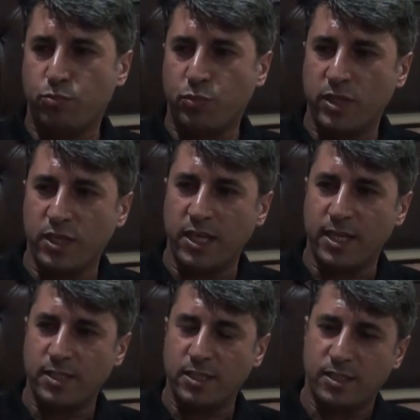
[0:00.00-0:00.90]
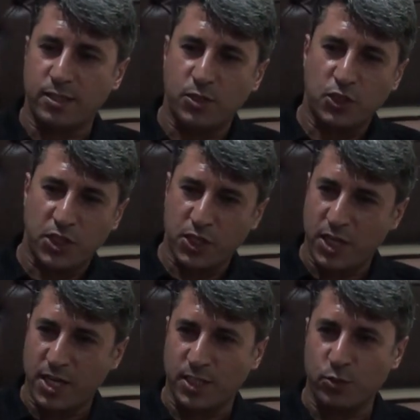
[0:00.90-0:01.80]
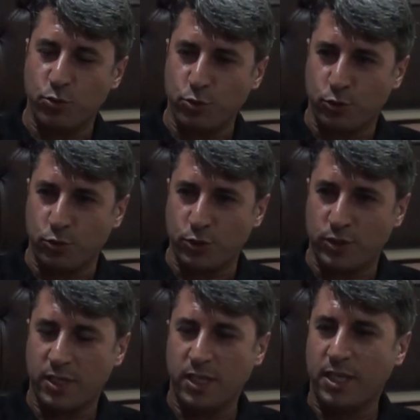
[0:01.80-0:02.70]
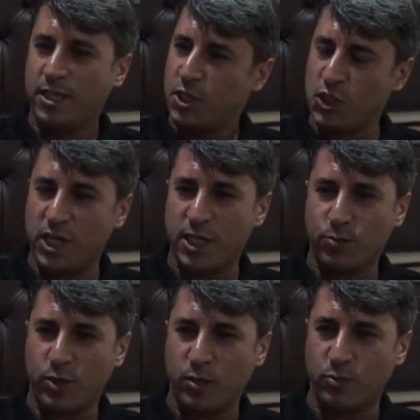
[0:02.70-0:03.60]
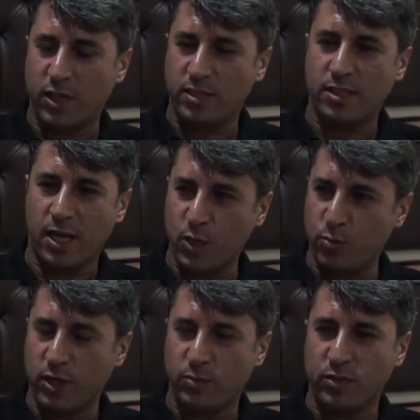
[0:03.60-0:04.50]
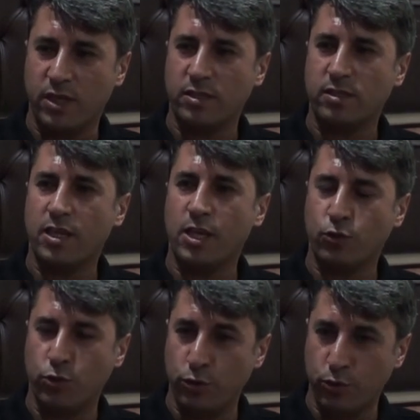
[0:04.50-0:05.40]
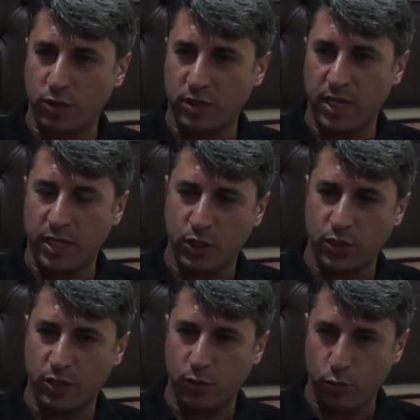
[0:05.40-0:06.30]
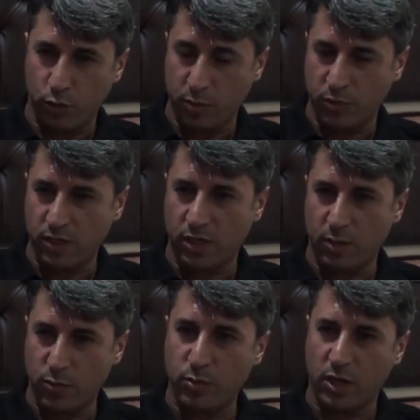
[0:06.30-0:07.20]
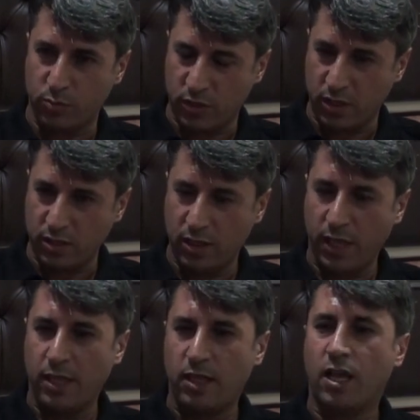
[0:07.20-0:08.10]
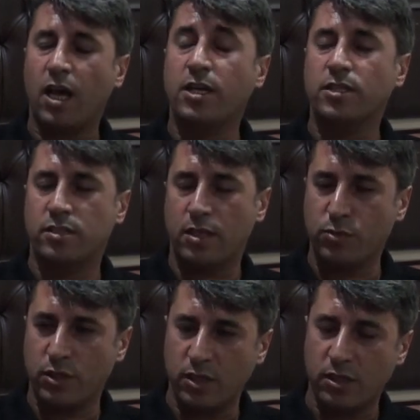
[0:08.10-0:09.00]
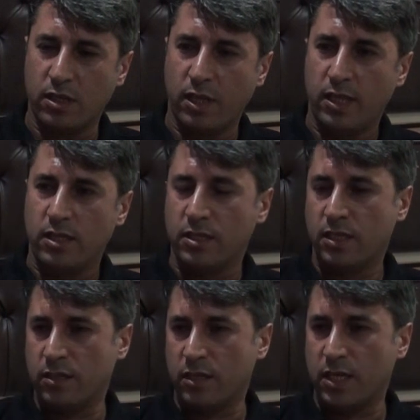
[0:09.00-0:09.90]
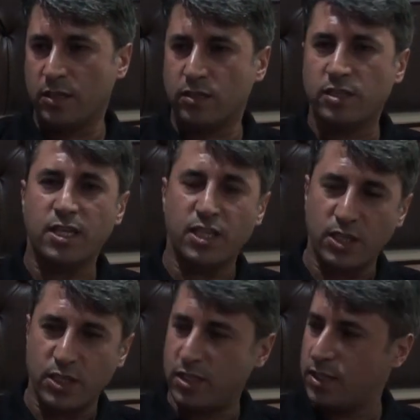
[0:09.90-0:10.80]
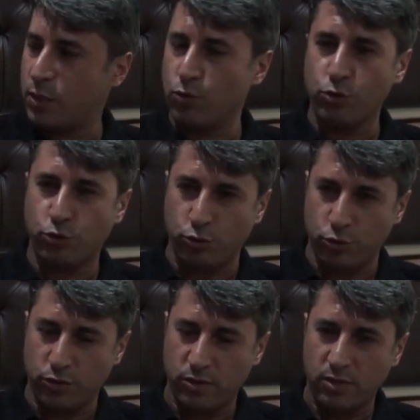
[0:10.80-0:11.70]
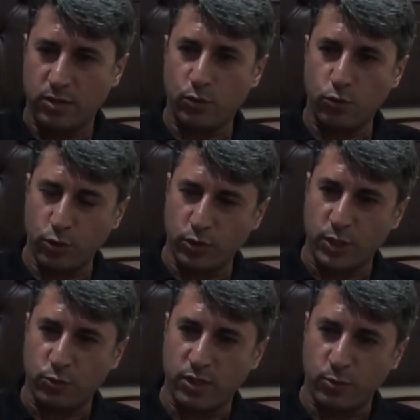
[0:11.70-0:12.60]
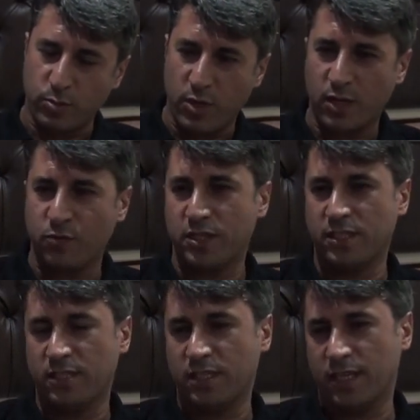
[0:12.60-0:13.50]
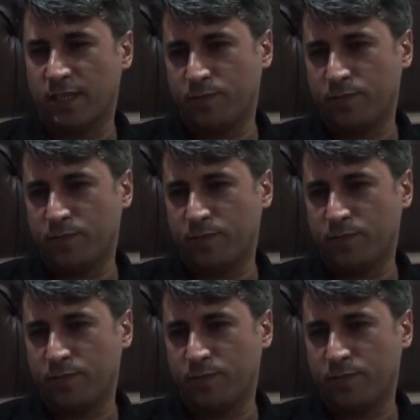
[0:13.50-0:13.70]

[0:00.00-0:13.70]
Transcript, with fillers: bilgi yani siz içeri girerseniz görürsünüz. Orada göreceğiz derim. Hijyenlik bakımından, sağlık bakımından, her Evet. türlü tehlikeli önlemlerin alma bakımından. İş güvenliği ön Aynı tabii ki. Yani zaten girdiğinizde görürsünüz. Evet. Gördükten sonra da o zaman hak verirsiniz yani.